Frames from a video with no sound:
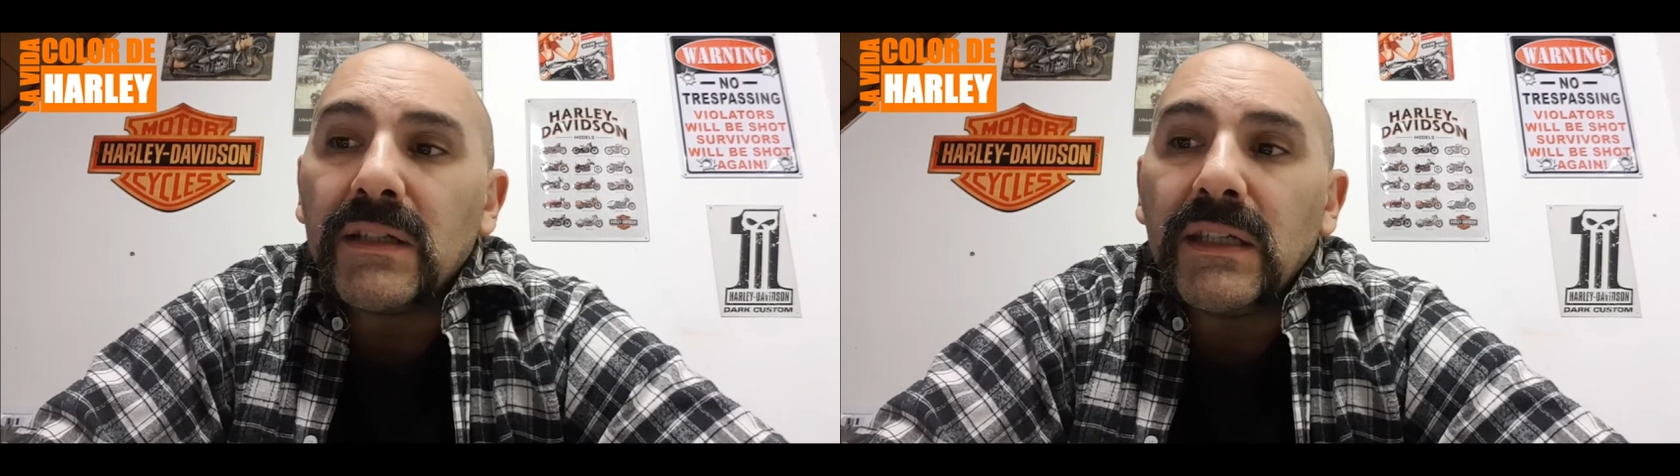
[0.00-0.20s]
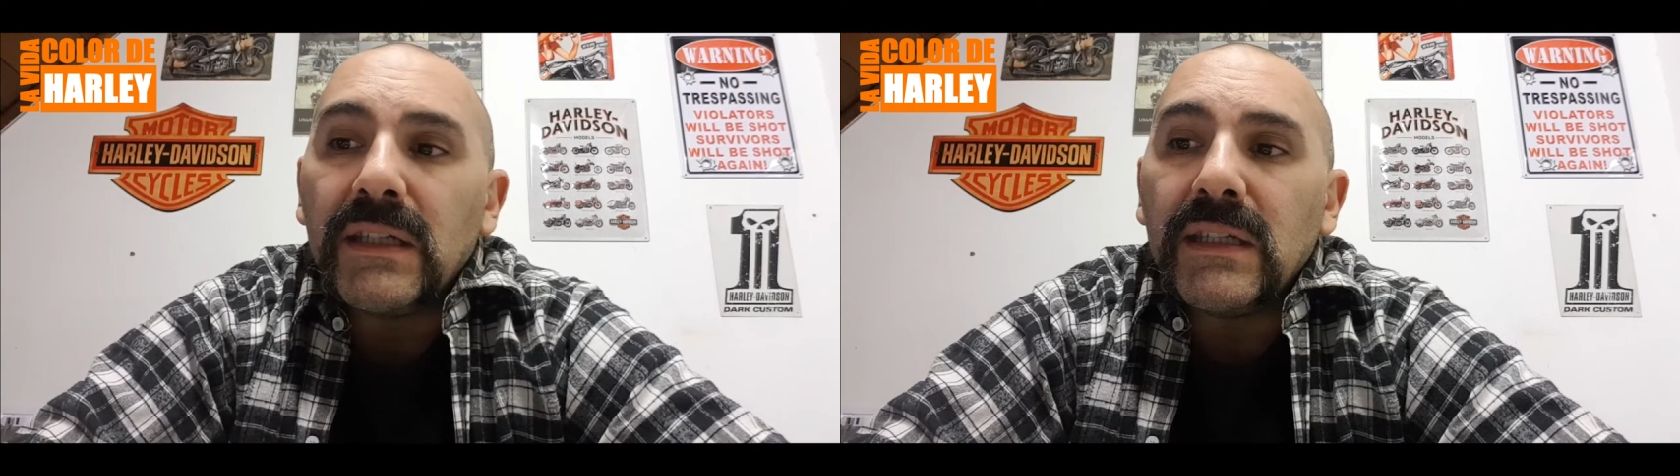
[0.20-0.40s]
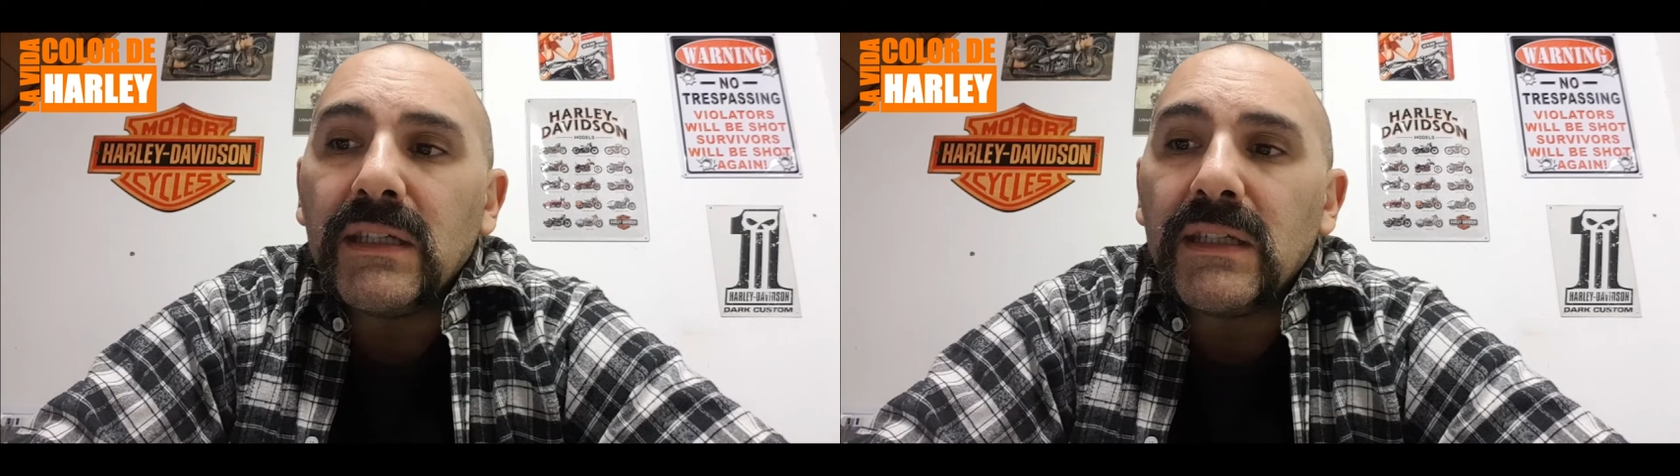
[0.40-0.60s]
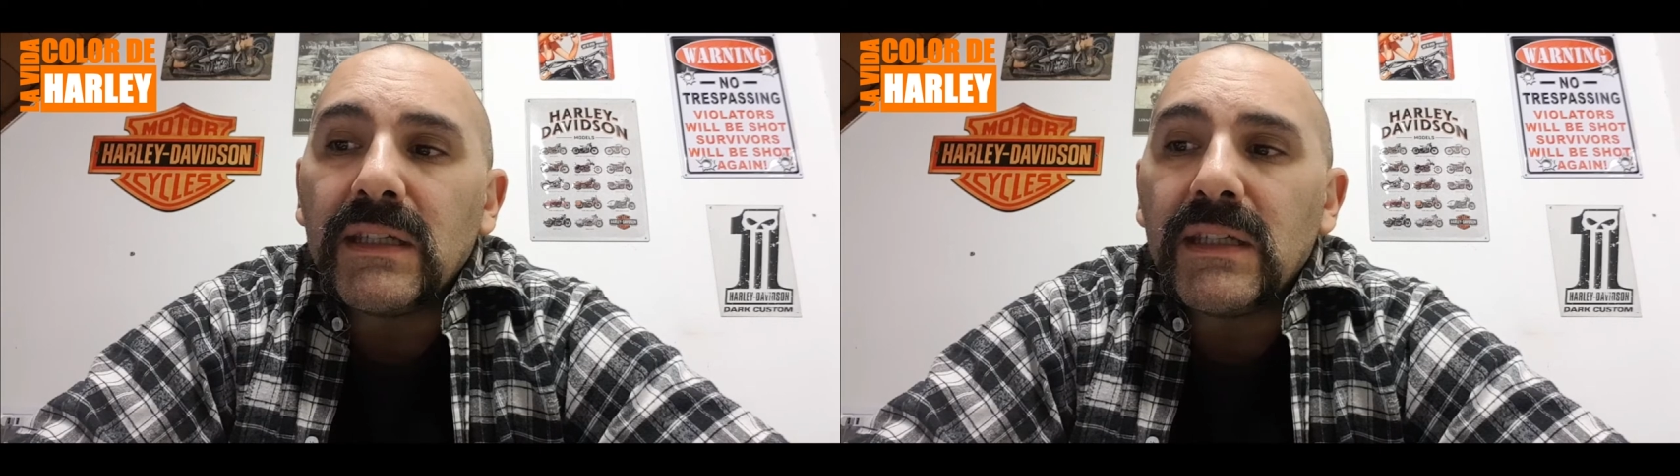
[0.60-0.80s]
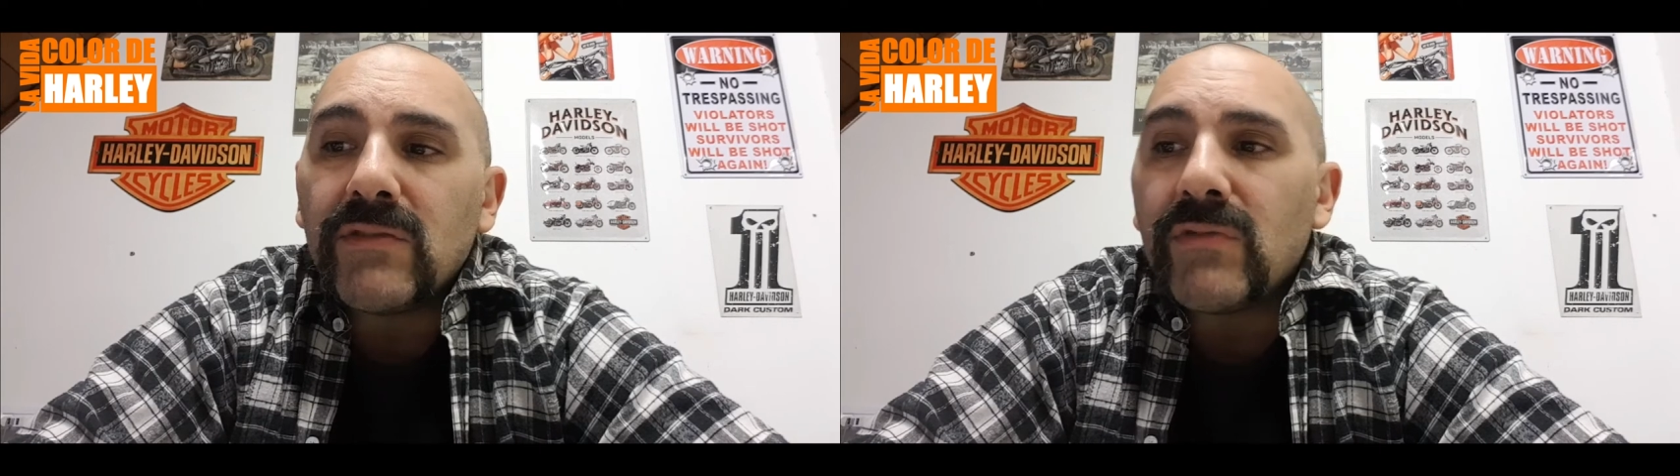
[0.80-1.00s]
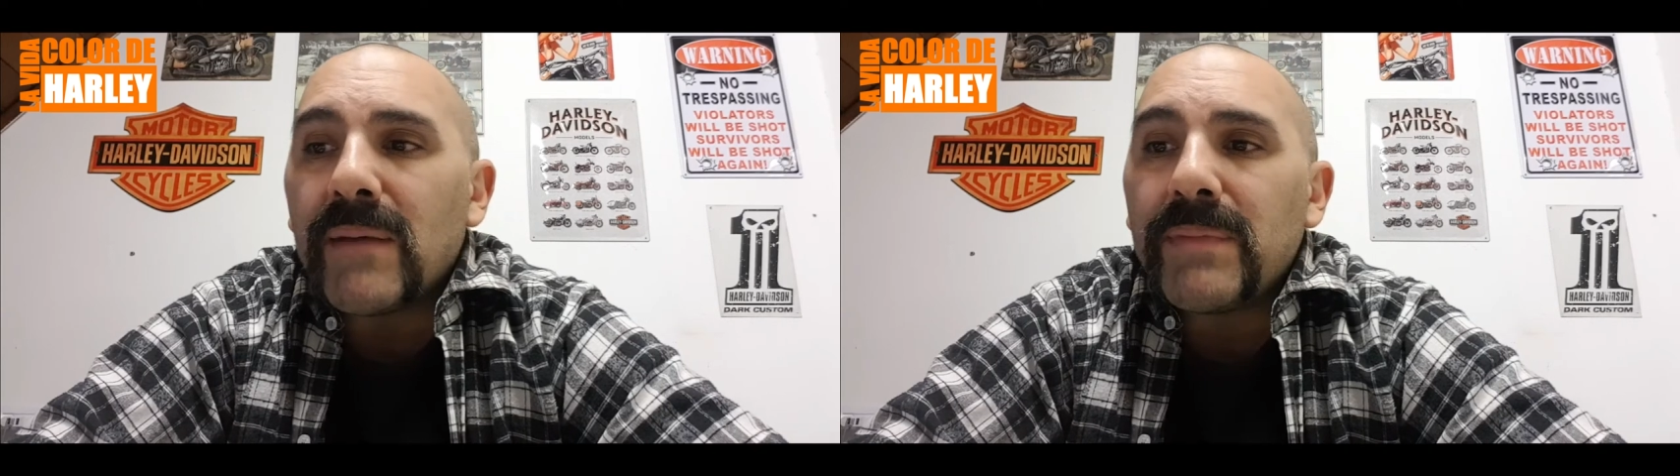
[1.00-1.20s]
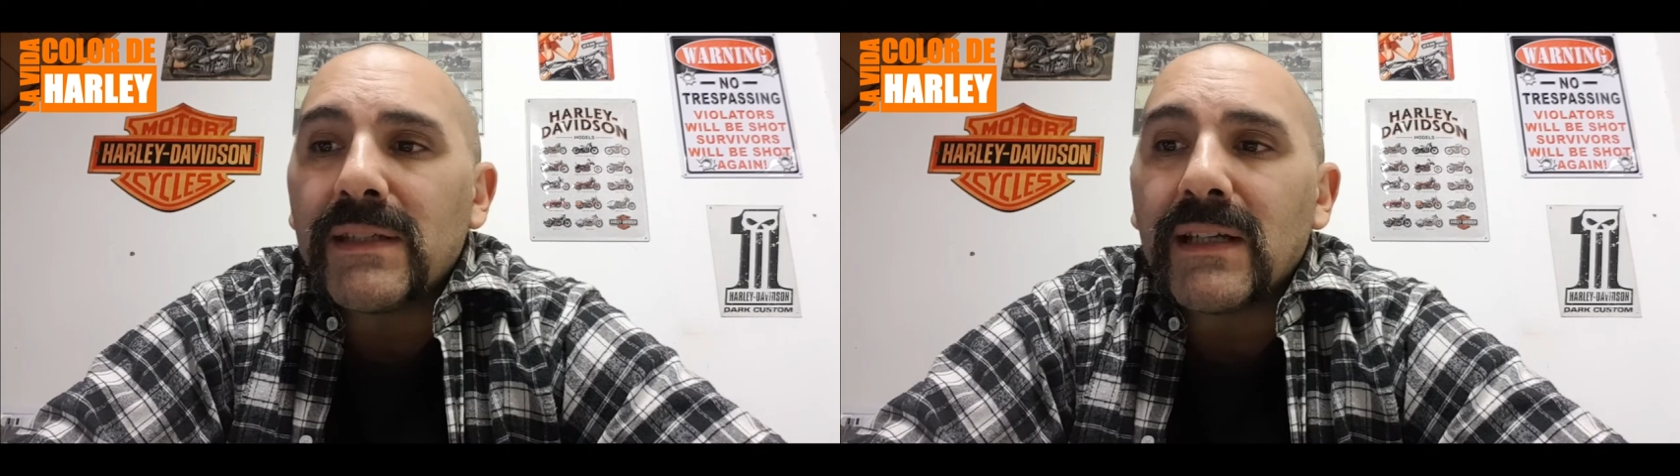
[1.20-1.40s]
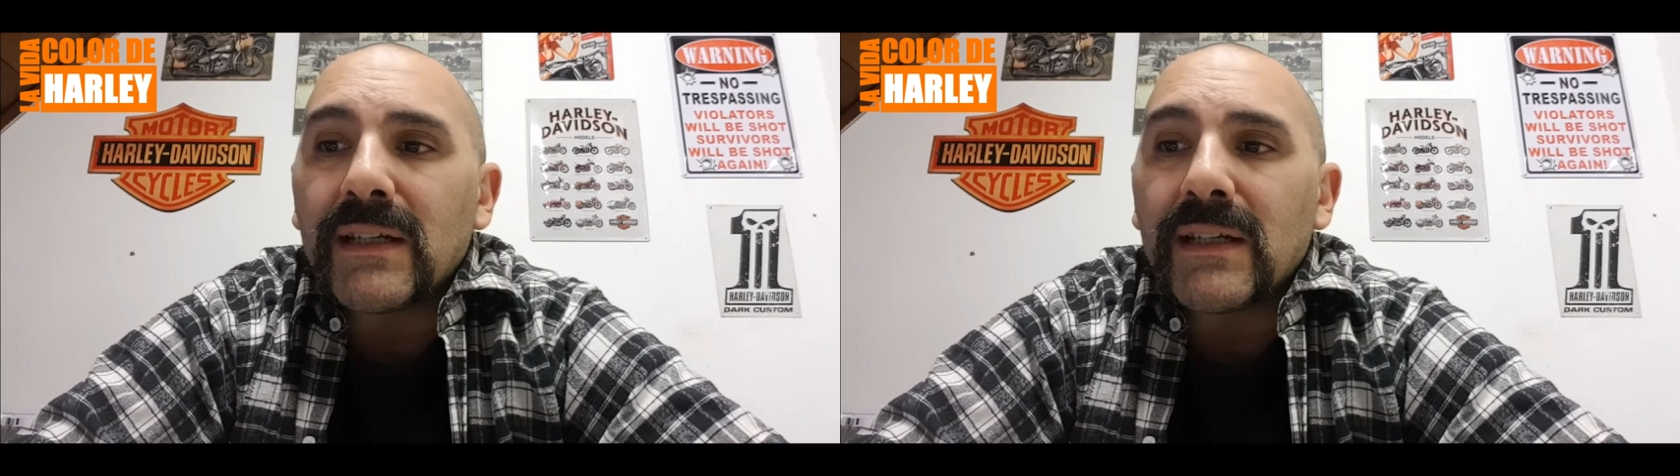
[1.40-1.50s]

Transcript: y, es una pieza